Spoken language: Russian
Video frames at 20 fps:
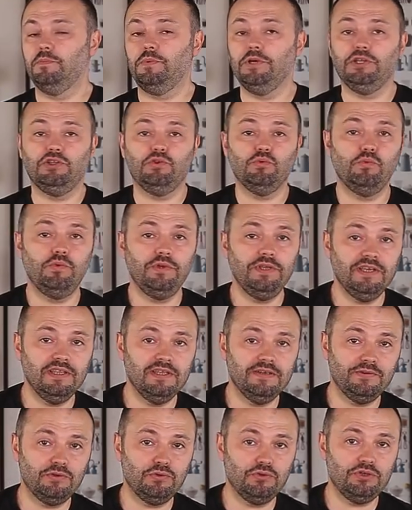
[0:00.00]
Поэтому у меня
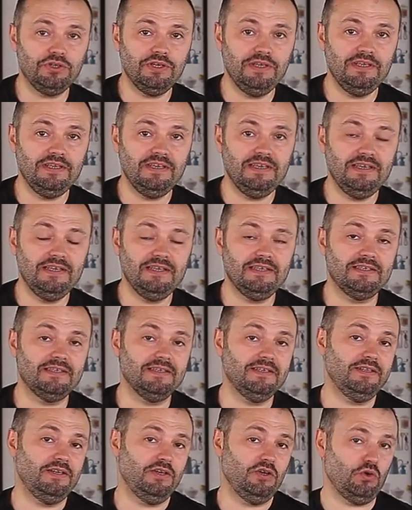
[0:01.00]
на вооружении есть
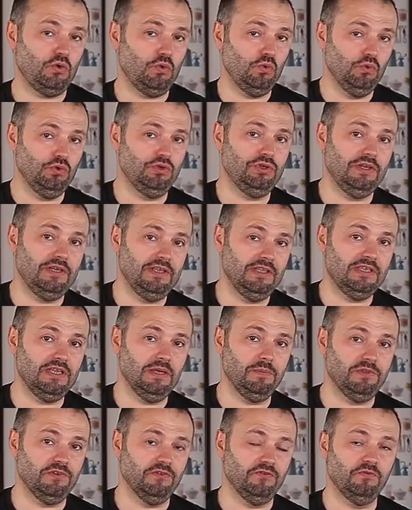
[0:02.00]
целая куча
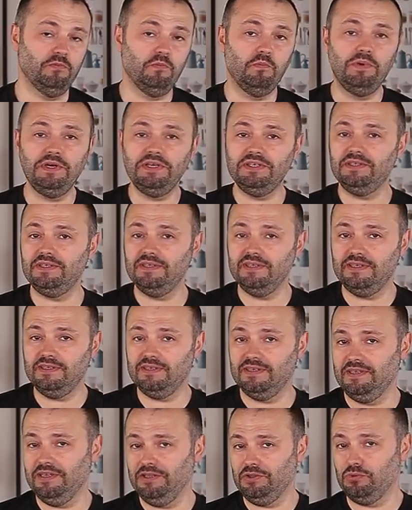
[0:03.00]
рецептов
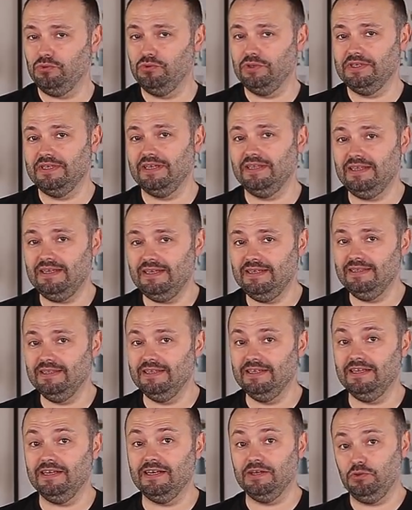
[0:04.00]
быстрых,
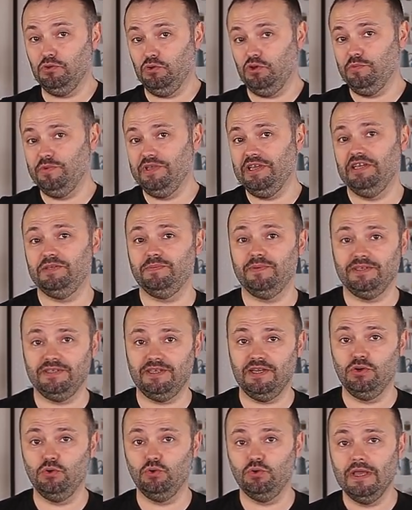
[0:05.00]
нетрудозатратных, которые меня и
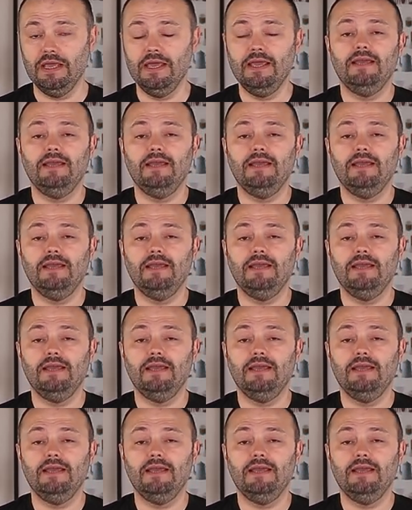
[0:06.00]
спасают.